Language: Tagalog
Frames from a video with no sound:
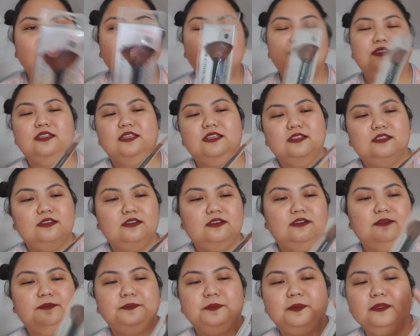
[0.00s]
Ayun, ito,
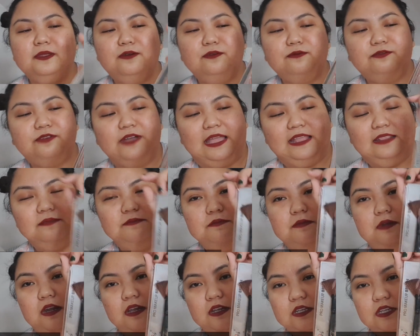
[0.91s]
fan
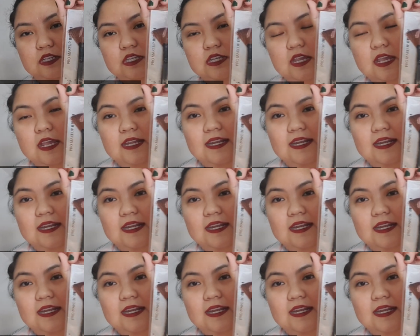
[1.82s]
brush.